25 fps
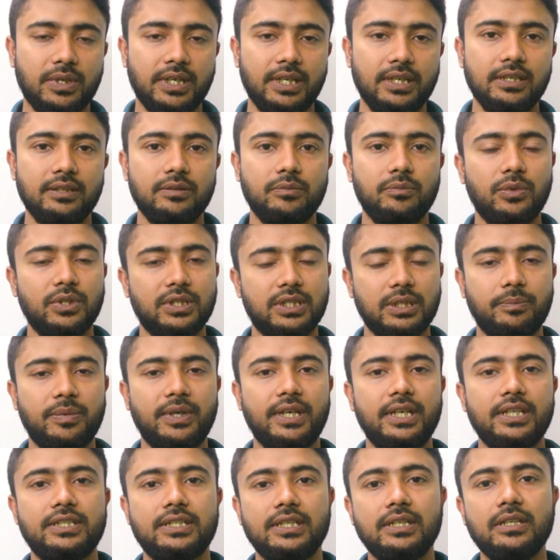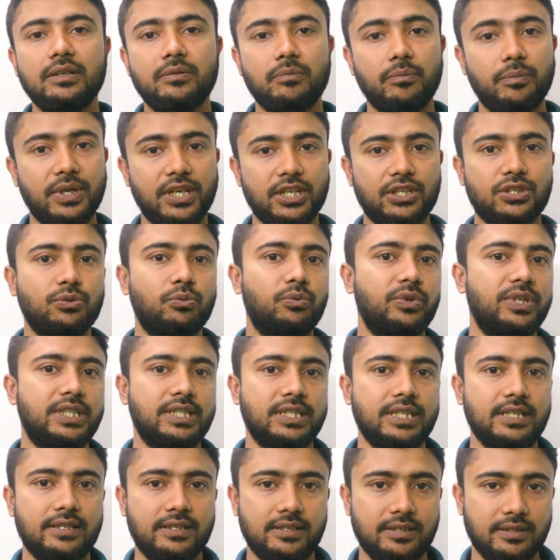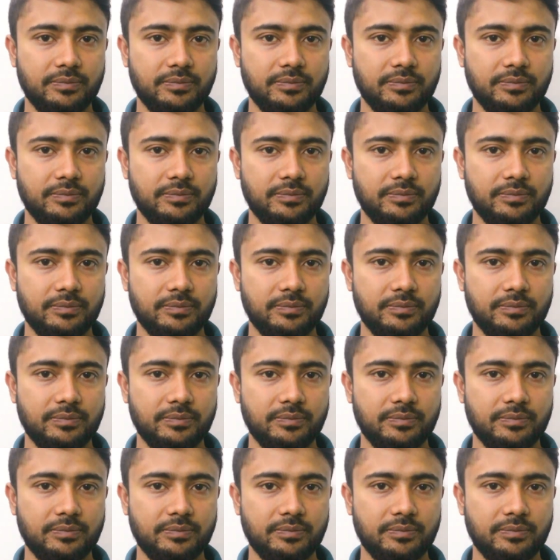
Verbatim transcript: পারি বলতে পারি যে বেস্ট উইশেস